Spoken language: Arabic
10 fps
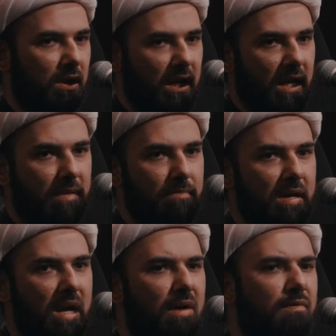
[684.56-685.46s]

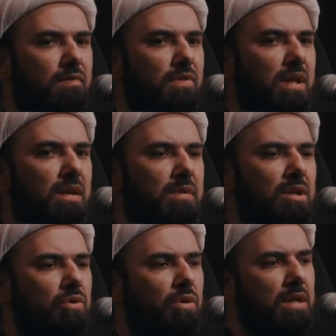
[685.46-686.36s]
الأئمة أفضل
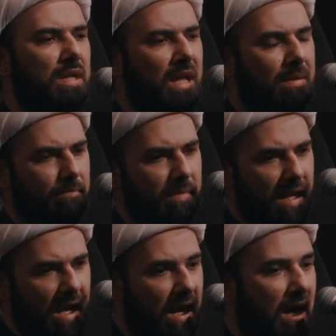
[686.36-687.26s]
من كل
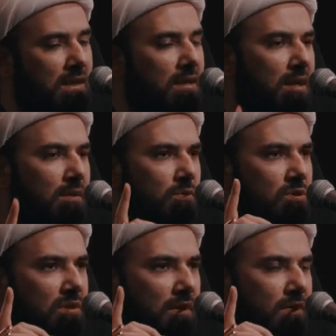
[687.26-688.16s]
الأنبياء عدا
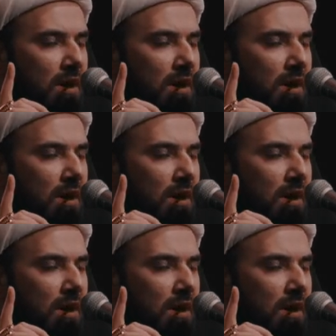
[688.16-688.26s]
المصطفى